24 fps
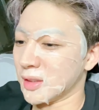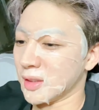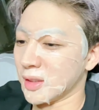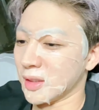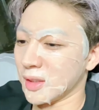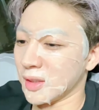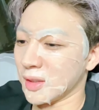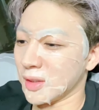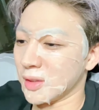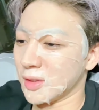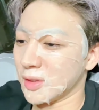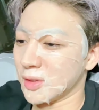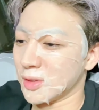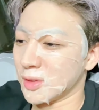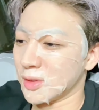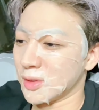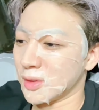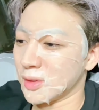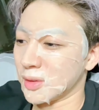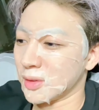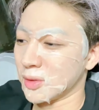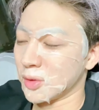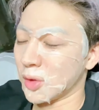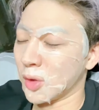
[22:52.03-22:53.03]
네
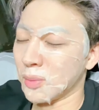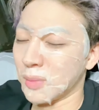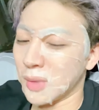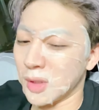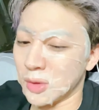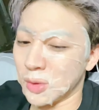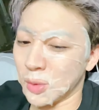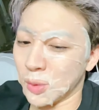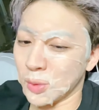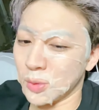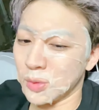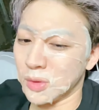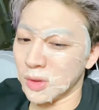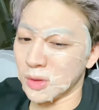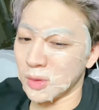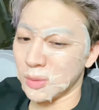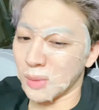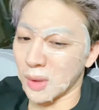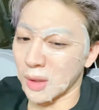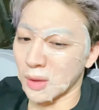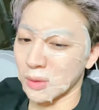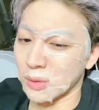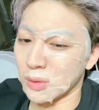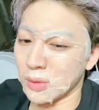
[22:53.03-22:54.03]
정말 좋은 데도
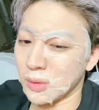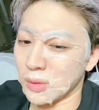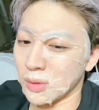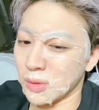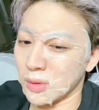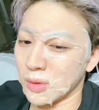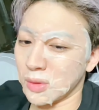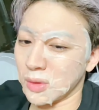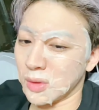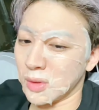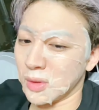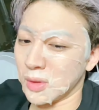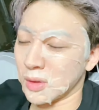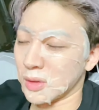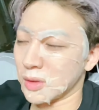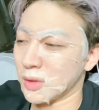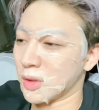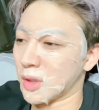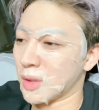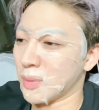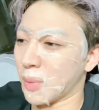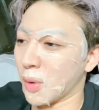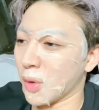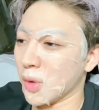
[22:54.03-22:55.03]
많고
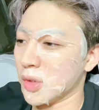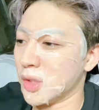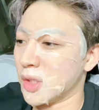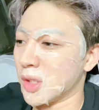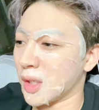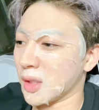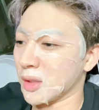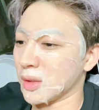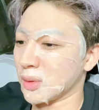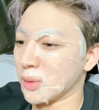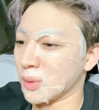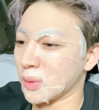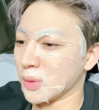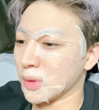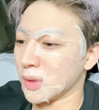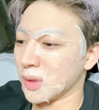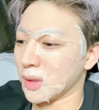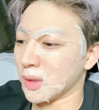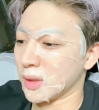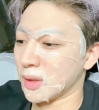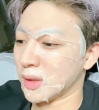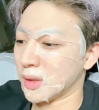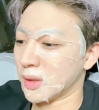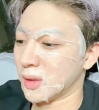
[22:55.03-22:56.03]
그렇게 멀지 않은
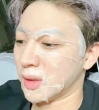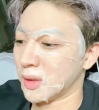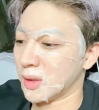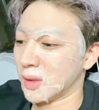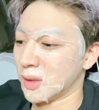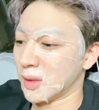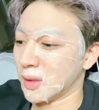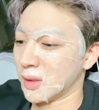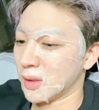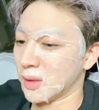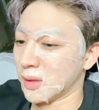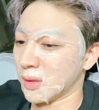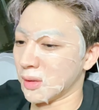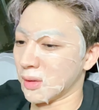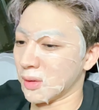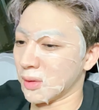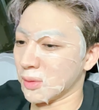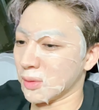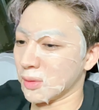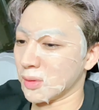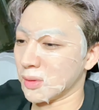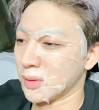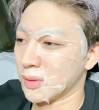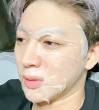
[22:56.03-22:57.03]
곳에
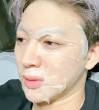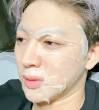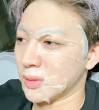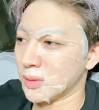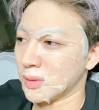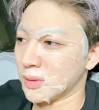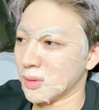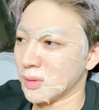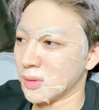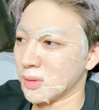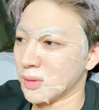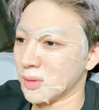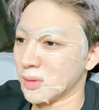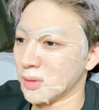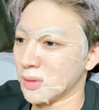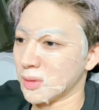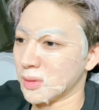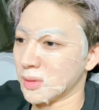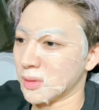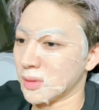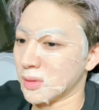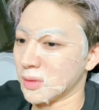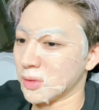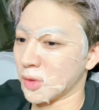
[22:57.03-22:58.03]
어,
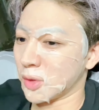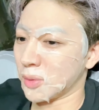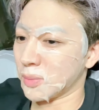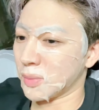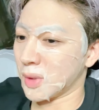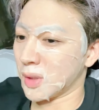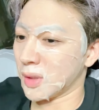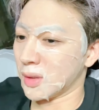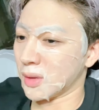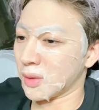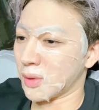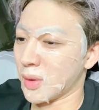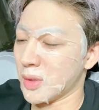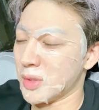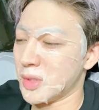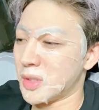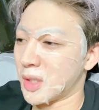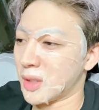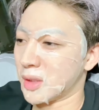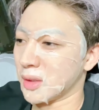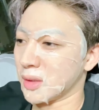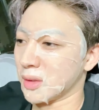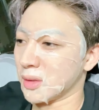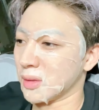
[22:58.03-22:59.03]
정말
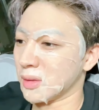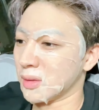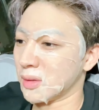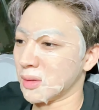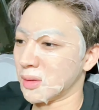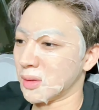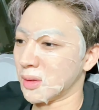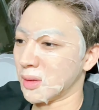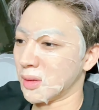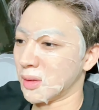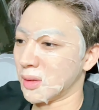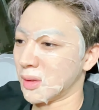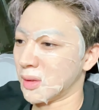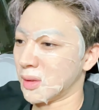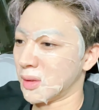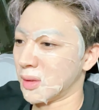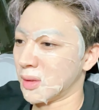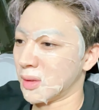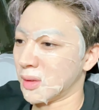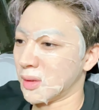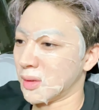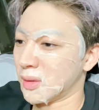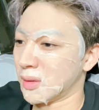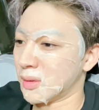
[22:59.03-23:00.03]
괜찮은
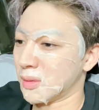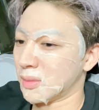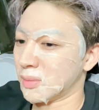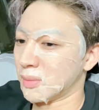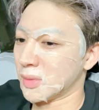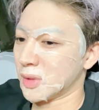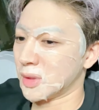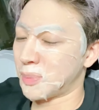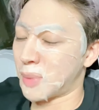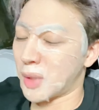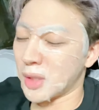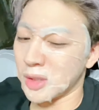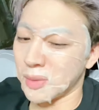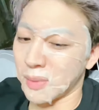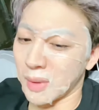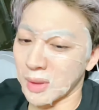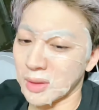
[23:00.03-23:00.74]
스팟이